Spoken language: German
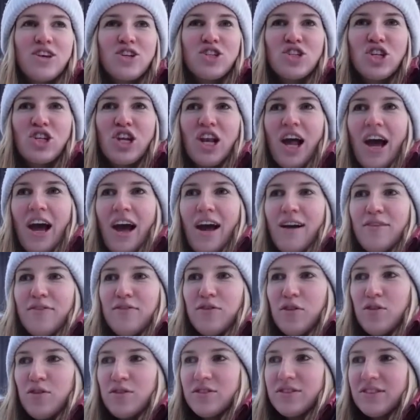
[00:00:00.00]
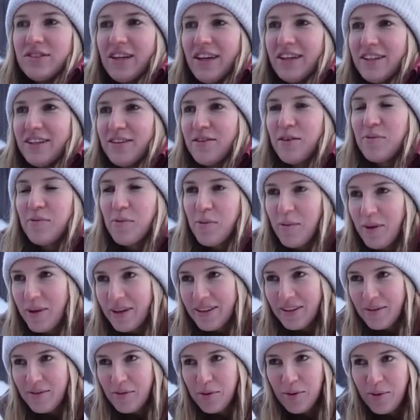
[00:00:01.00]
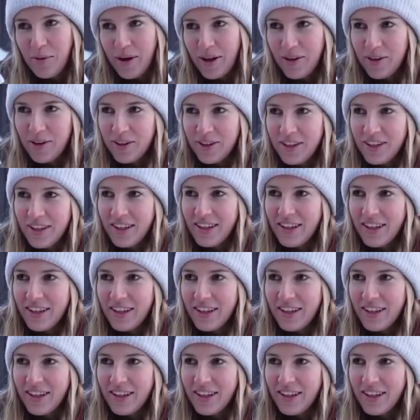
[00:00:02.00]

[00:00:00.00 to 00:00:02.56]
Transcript: schlaflose Nächte, weil ich mir überlegt habe, oh mein Gott,